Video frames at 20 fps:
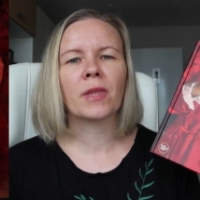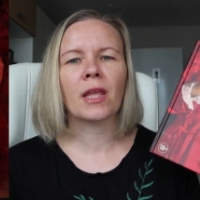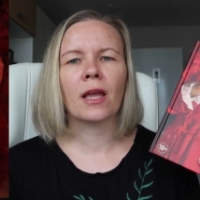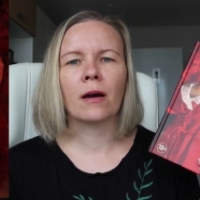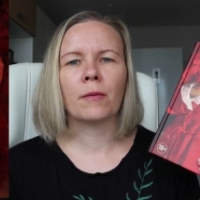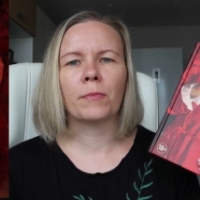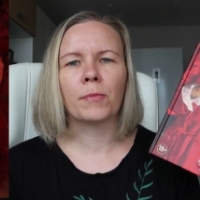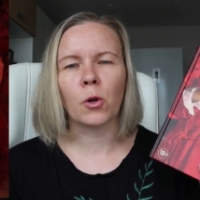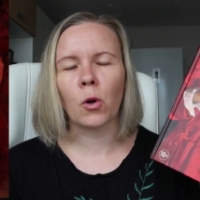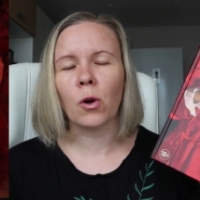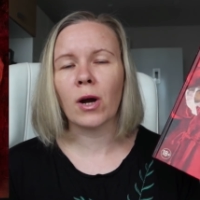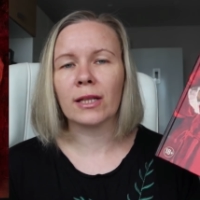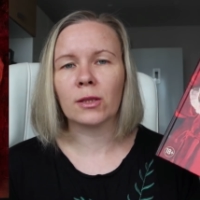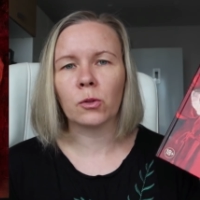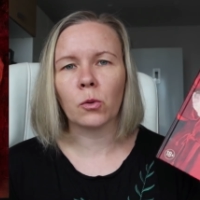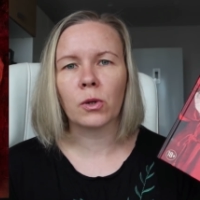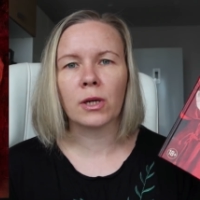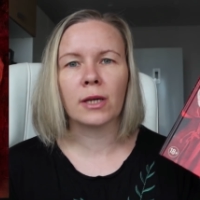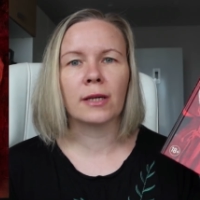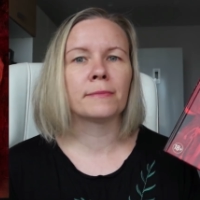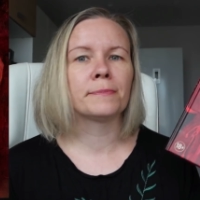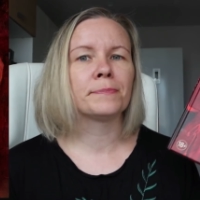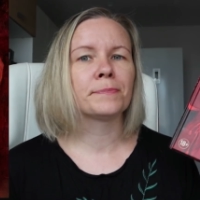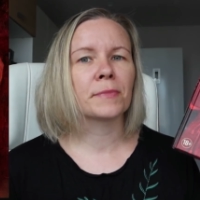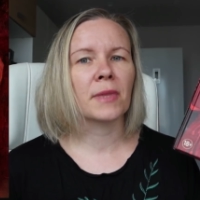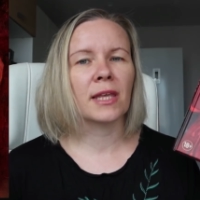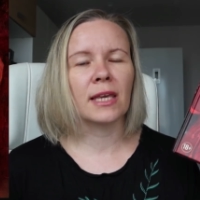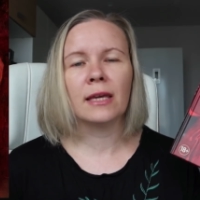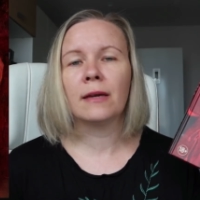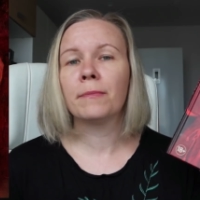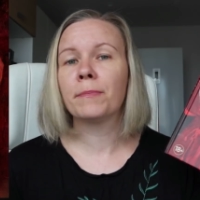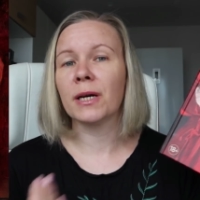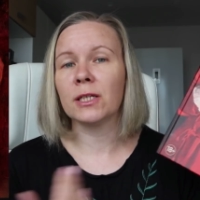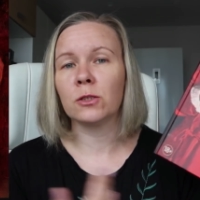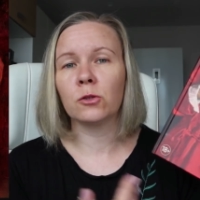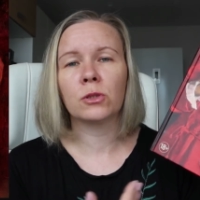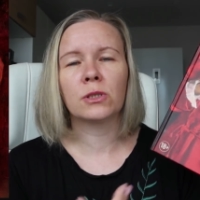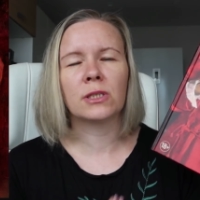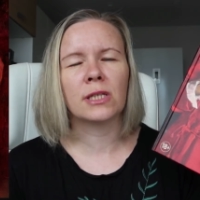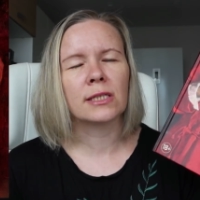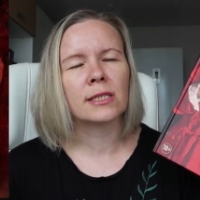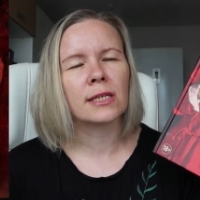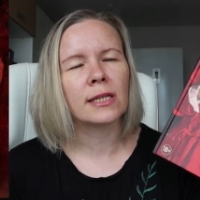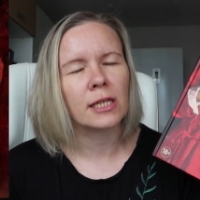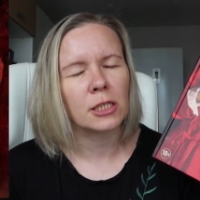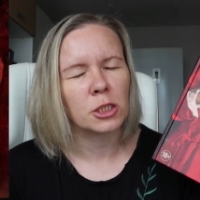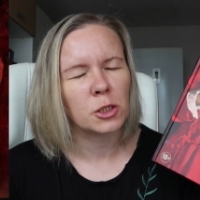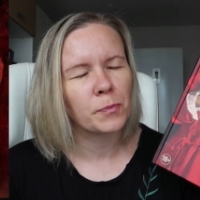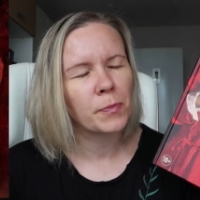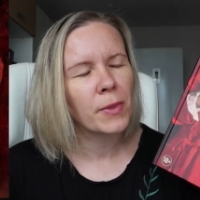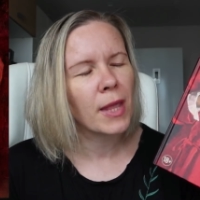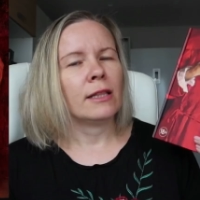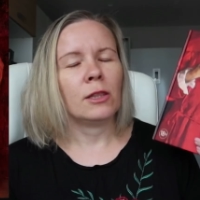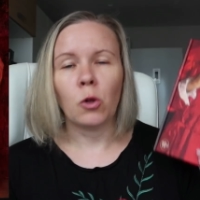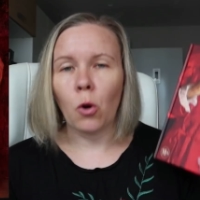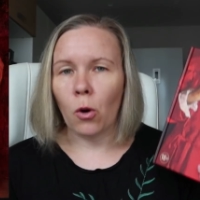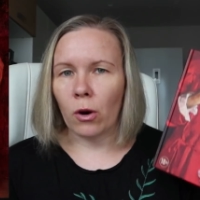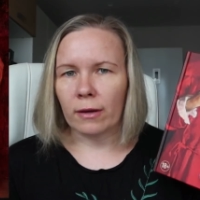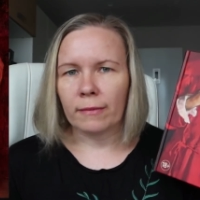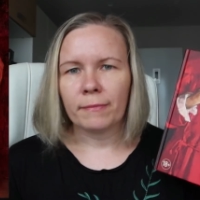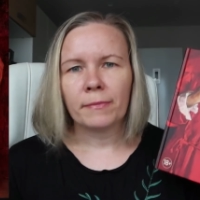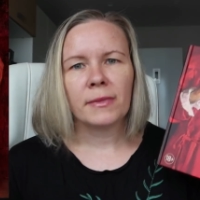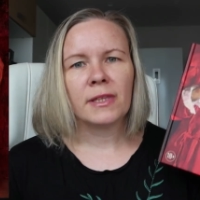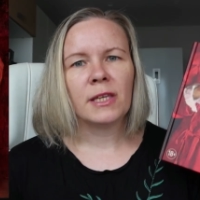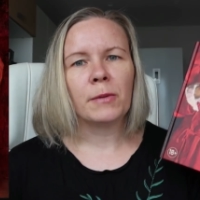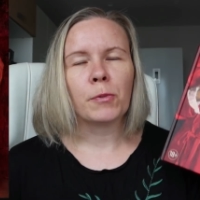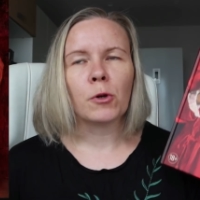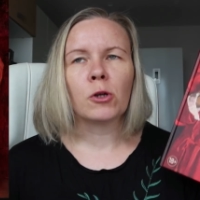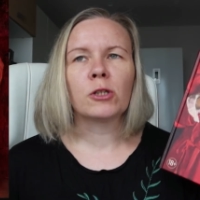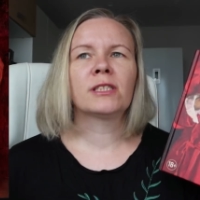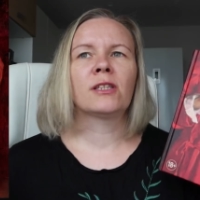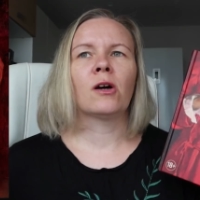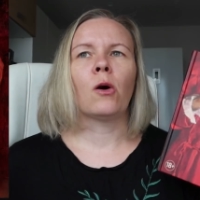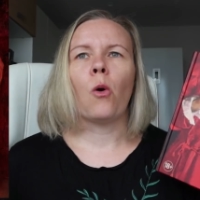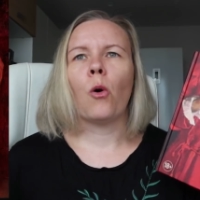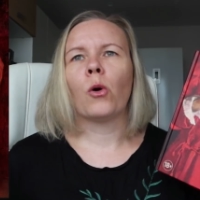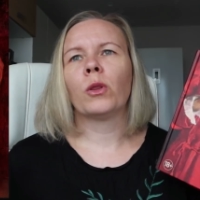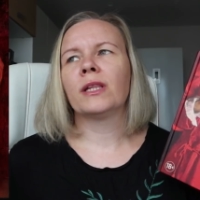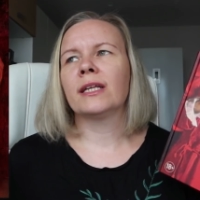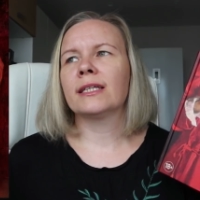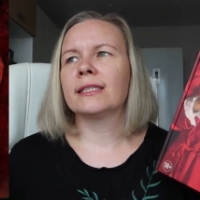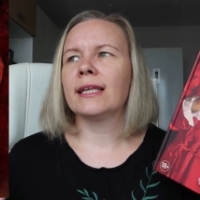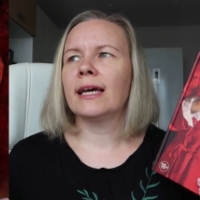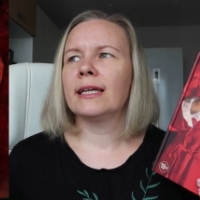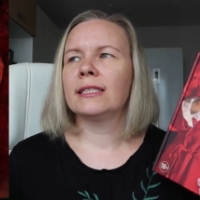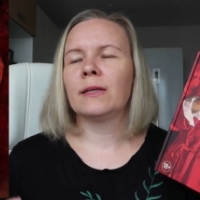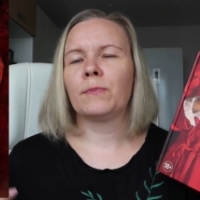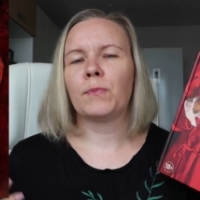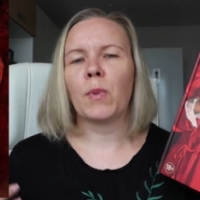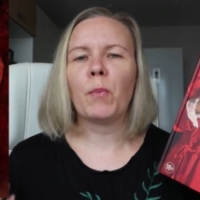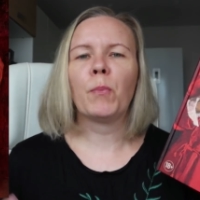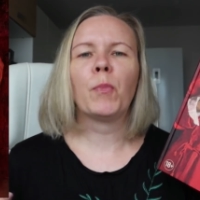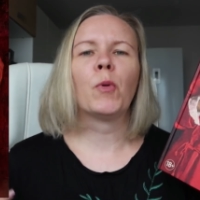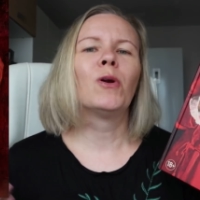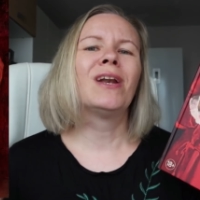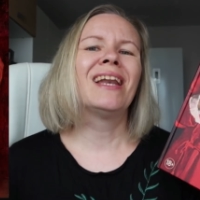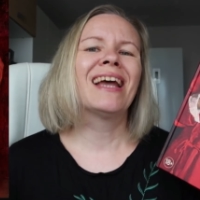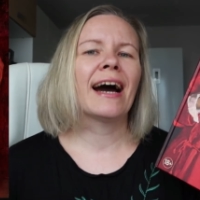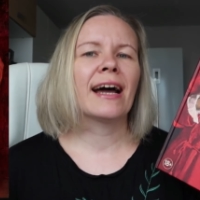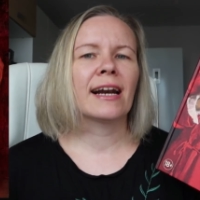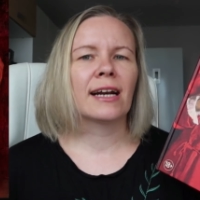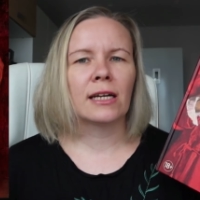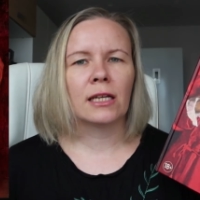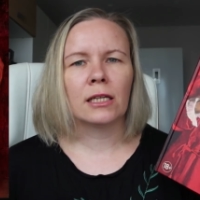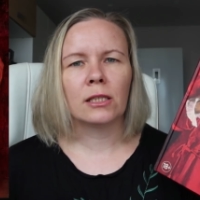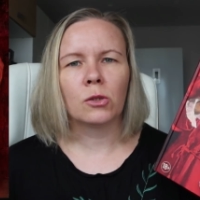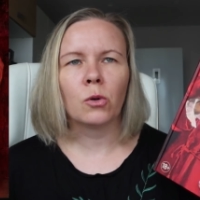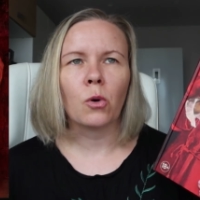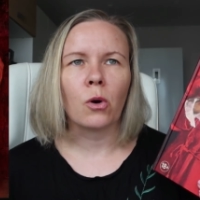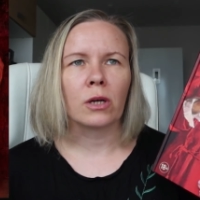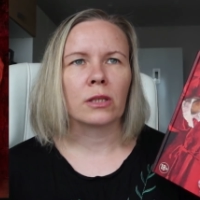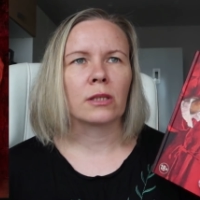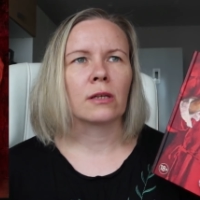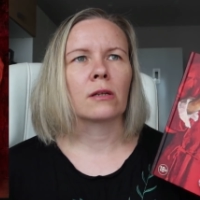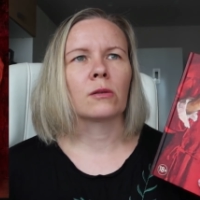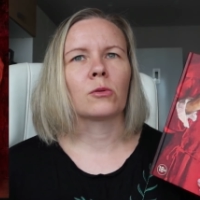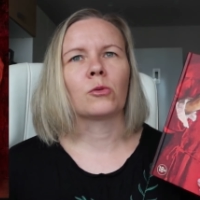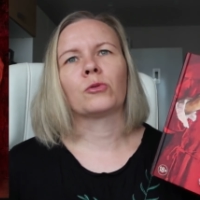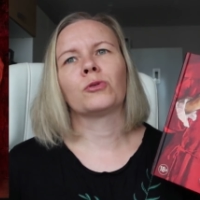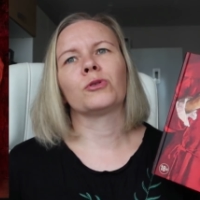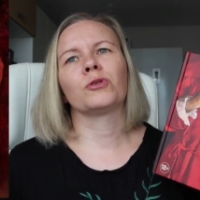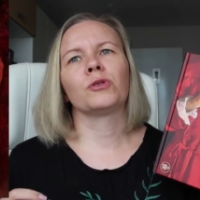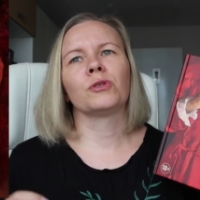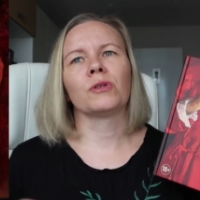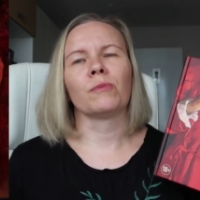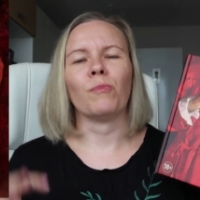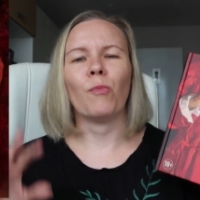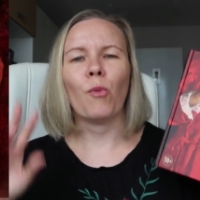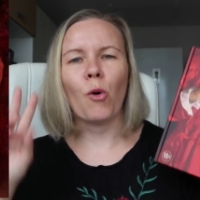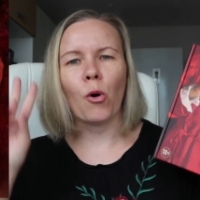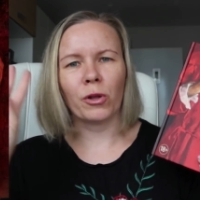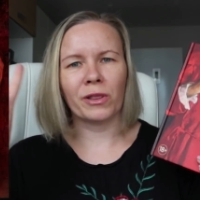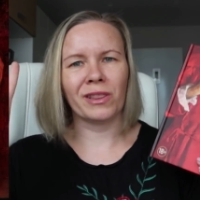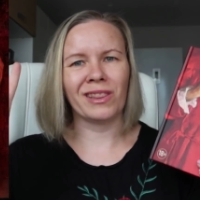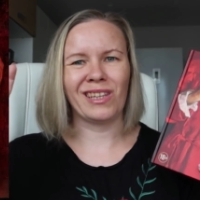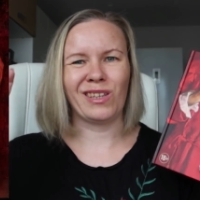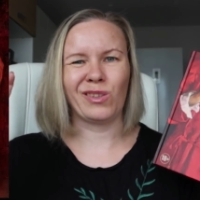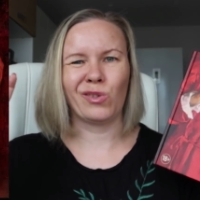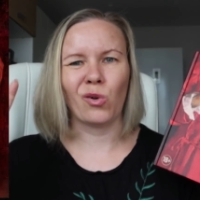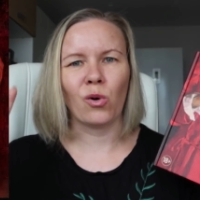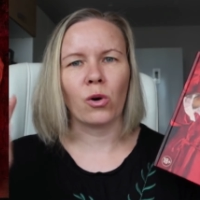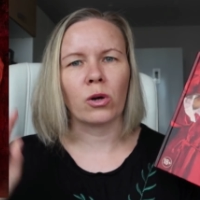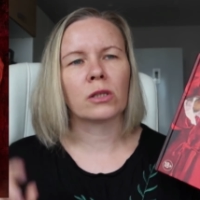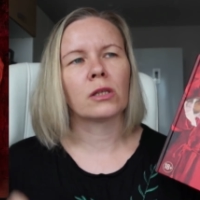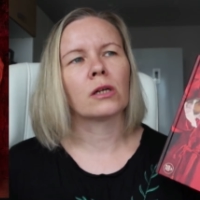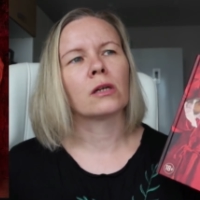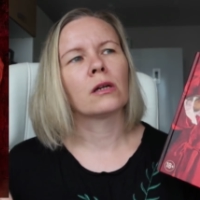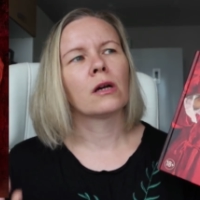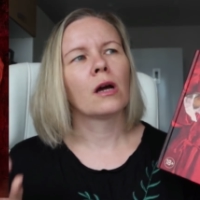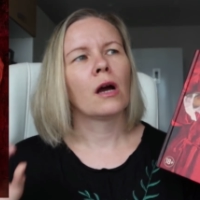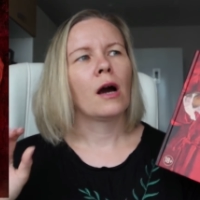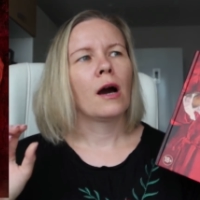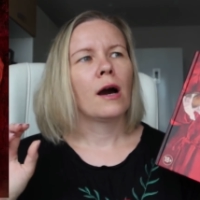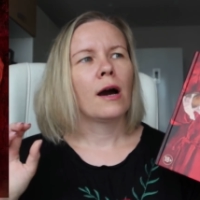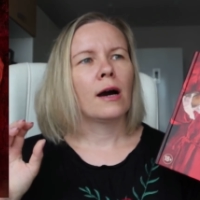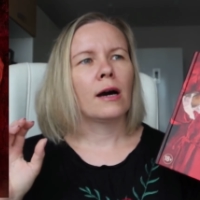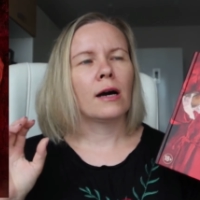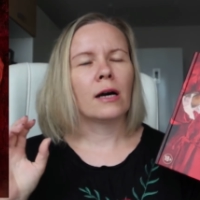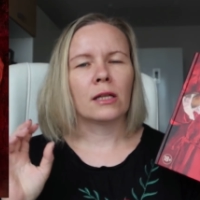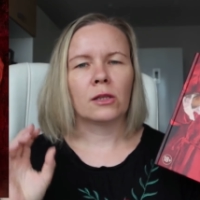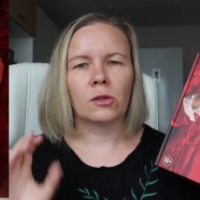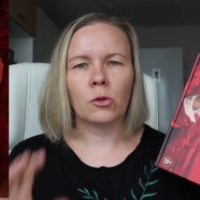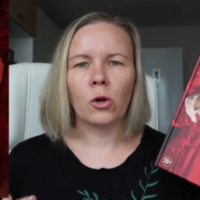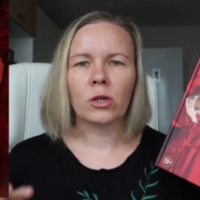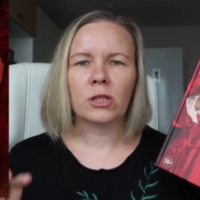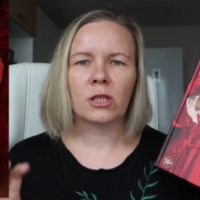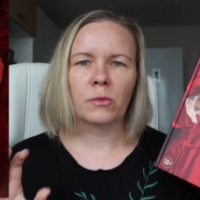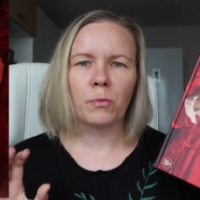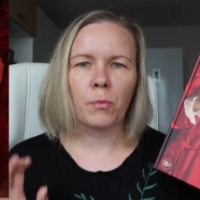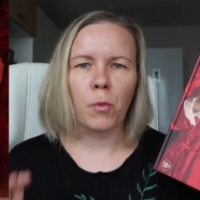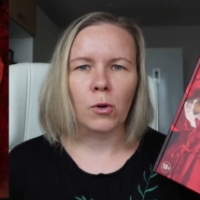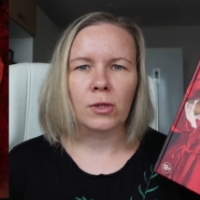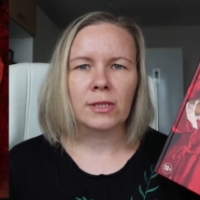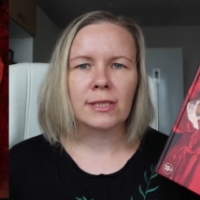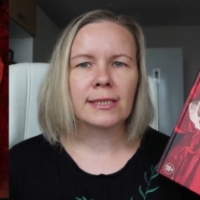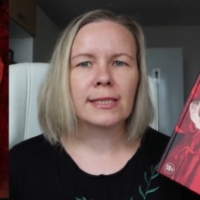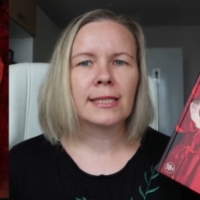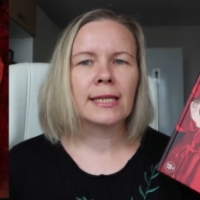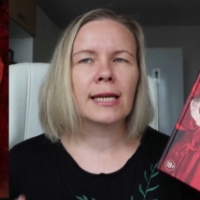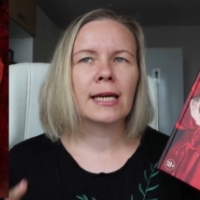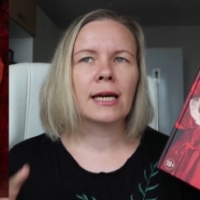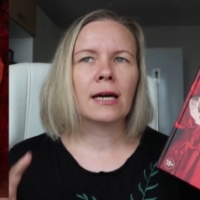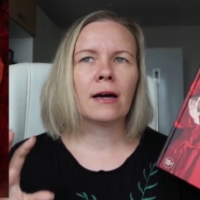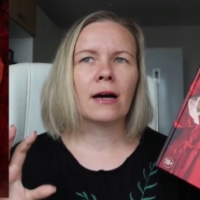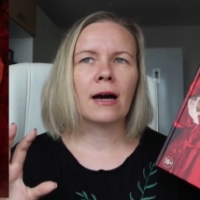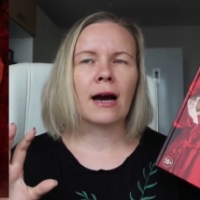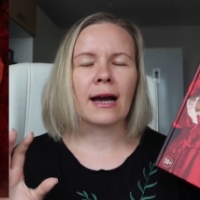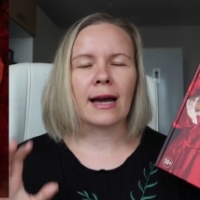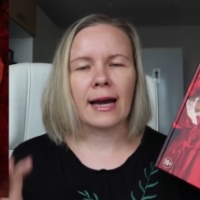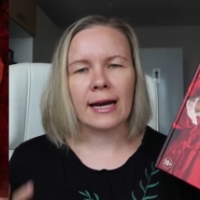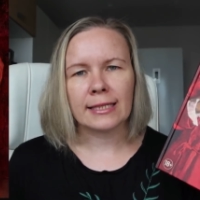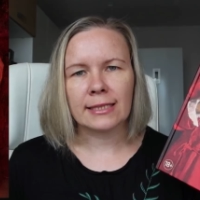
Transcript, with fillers: э, про которые и пойдет здесь речь. Но не просто он, знаете, популярный доктор, то есть модный доктор – а, доктор Потци, а,